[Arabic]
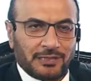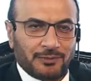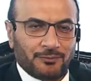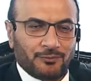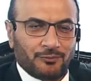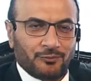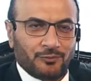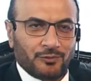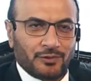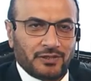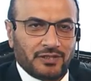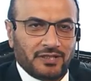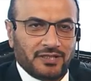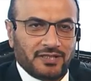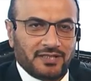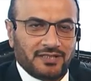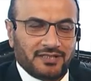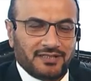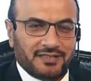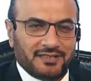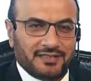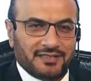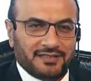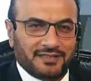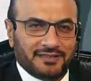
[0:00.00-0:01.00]
القلب
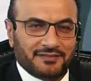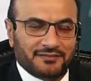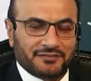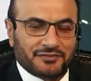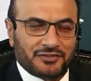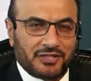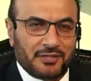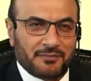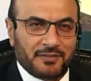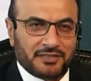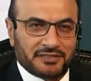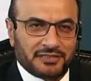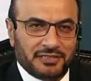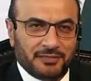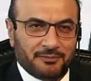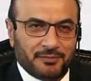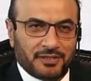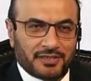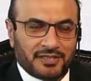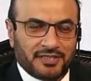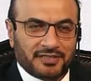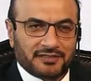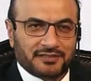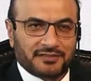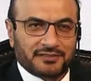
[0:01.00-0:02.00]
وجامعه آه،
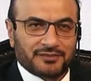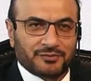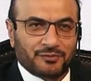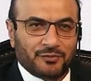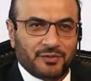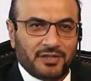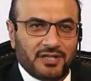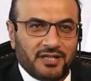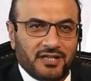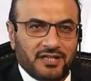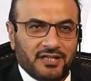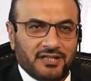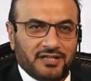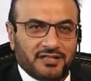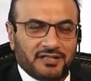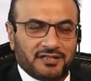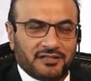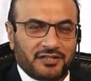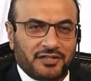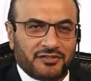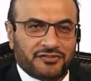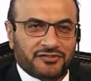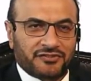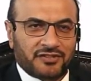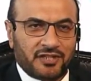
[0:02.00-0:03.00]
الامارات
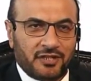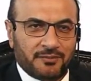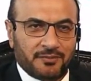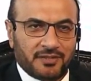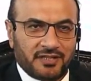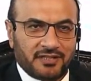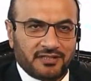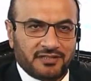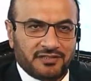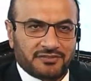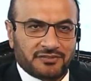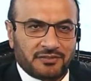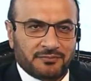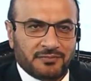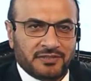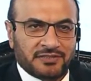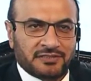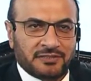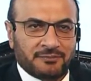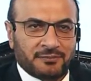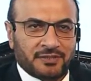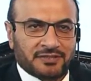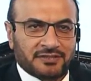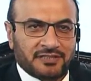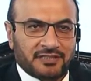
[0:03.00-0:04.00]
ورئيس آه، سابق لجمعيه
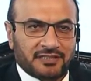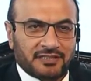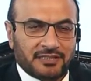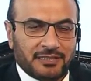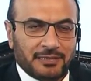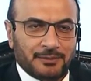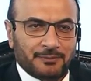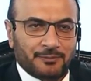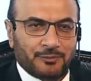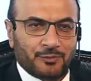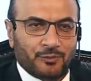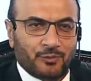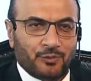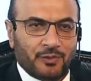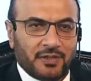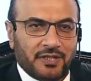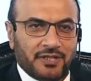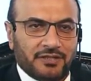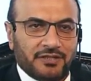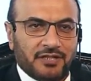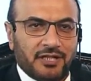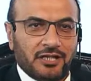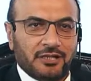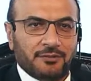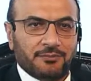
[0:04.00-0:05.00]
الامارات للقلب
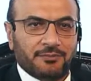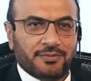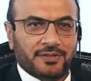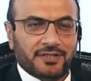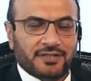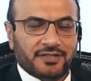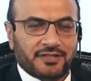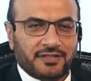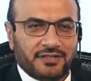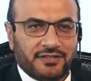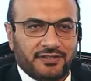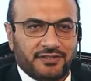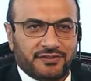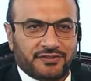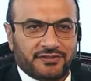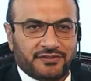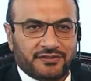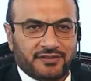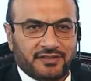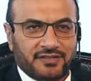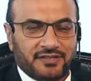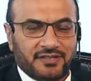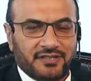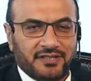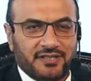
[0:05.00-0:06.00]
ونائب
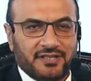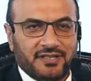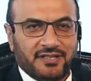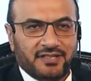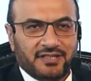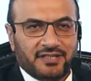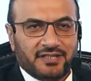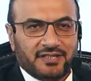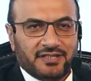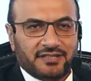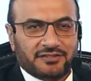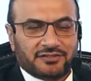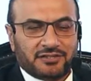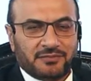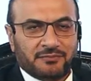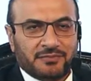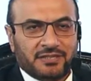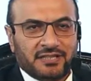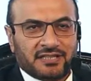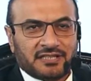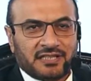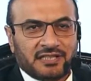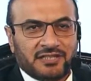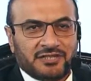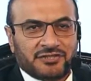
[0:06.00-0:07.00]
رئيس
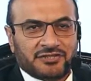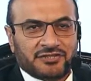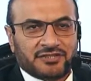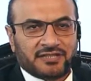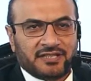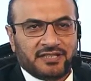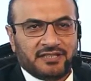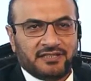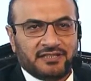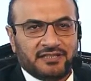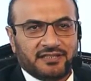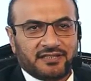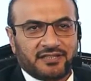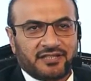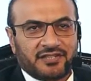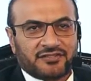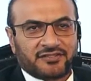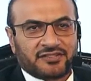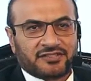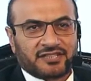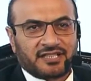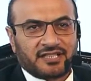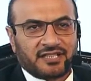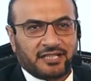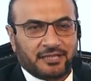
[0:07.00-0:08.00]
الجمعيه الخليجيه
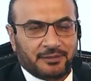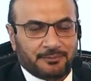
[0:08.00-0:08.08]
لقصه